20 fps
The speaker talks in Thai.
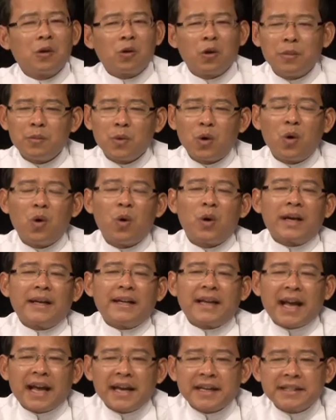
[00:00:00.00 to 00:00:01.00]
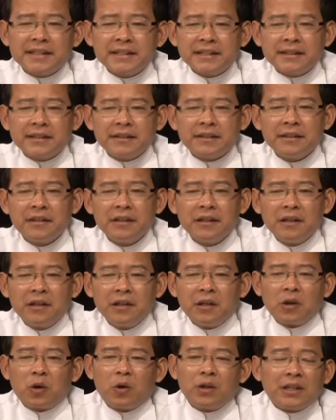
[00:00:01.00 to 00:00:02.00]
คนโมโหกันง่ายขึ้น
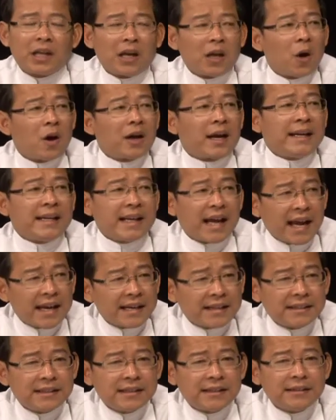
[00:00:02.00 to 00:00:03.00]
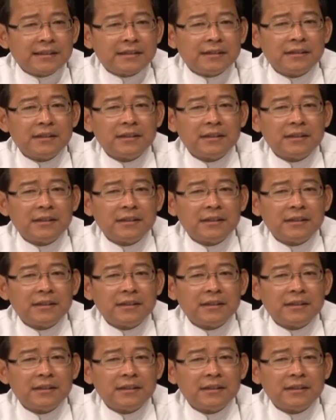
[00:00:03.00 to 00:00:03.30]
คนทะเลาะกันง่ายขึ้น